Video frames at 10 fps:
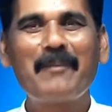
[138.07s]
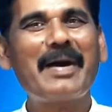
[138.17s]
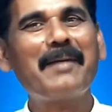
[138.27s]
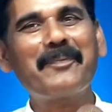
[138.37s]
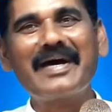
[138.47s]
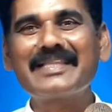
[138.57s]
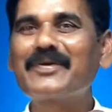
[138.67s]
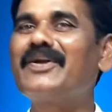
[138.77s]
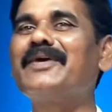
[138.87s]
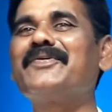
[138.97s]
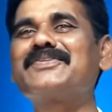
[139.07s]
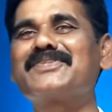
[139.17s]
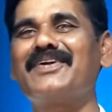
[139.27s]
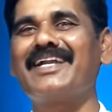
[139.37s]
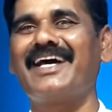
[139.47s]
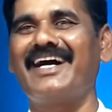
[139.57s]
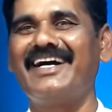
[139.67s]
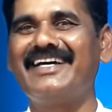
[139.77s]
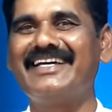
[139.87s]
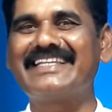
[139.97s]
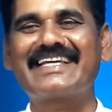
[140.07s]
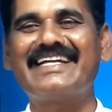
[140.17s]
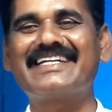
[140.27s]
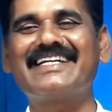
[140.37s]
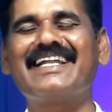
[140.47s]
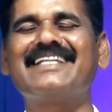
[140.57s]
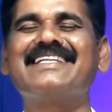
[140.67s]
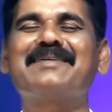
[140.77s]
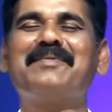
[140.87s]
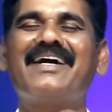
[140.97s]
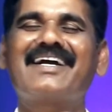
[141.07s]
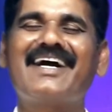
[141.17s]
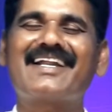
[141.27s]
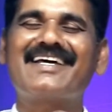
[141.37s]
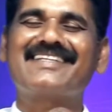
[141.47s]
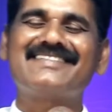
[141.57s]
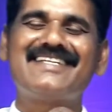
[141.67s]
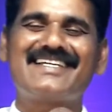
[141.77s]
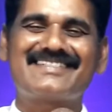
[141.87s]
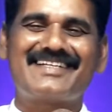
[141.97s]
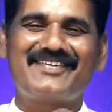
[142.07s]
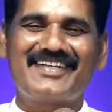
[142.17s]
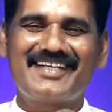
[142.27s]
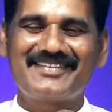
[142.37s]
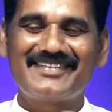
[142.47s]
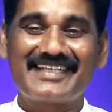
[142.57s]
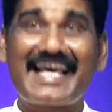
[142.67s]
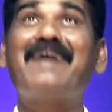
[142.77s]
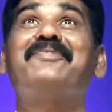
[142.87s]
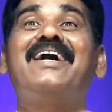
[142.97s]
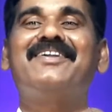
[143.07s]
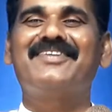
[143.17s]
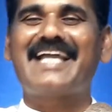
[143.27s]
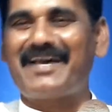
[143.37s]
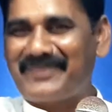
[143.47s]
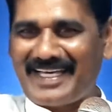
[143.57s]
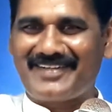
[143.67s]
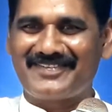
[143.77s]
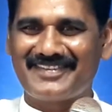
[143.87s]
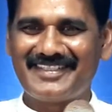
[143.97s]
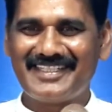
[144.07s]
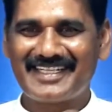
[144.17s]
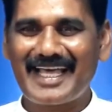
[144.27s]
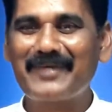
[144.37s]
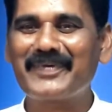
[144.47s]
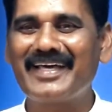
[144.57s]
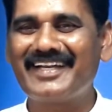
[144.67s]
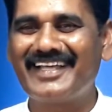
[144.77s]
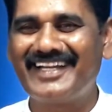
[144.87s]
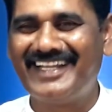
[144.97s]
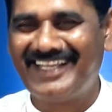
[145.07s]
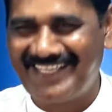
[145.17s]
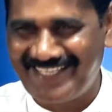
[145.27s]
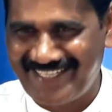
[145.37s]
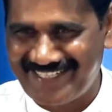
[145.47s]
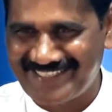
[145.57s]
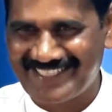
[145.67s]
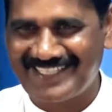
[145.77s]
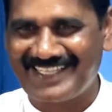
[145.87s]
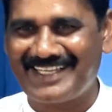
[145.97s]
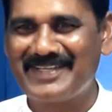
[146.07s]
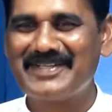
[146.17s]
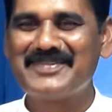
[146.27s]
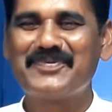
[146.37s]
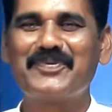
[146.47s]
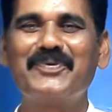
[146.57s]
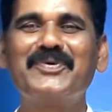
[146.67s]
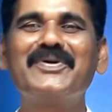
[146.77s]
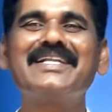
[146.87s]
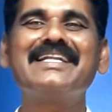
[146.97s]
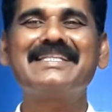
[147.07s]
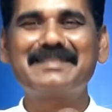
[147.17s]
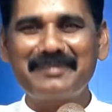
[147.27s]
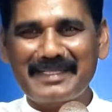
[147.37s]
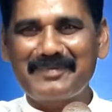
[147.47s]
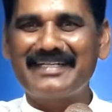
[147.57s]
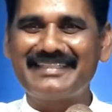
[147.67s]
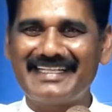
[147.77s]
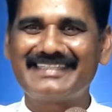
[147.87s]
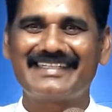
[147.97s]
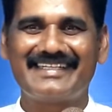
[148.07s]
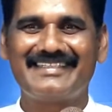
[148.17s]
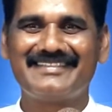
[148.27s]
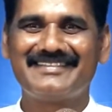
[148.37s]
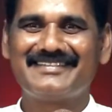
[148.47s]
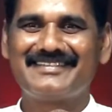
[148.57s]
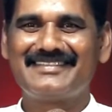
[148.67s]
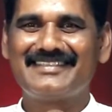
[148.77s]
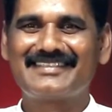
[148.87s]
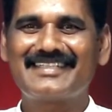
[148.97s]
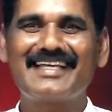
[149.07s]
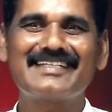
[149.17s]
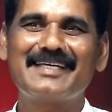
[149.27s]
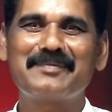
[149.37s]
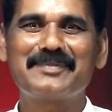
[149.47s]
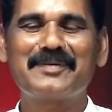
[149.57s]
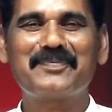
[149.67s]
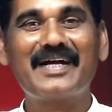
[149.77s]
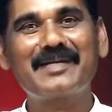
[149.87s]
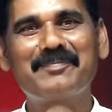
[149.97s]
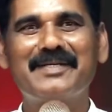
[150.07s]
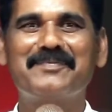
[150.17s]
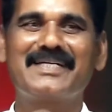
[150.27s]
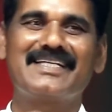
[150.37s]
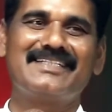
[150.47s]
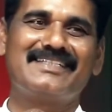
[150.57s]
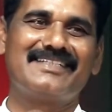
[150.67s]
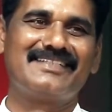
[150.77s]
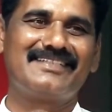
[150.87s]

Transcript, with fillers: పాపం అది కూడా ఎవరు చూడలా ఎందుకంటే వీళ్ళందరూ బాగా ఆరాధన చేస్తూ ఉన్నారు నా ఫ్యాను నా ఫ్యాను నా ఫ్యాన్ వెళ్ళింది కదా ఊడి నెత్తి మీద పడింది అంతే తల దెబ్బతో పాటు మరి పగిలింది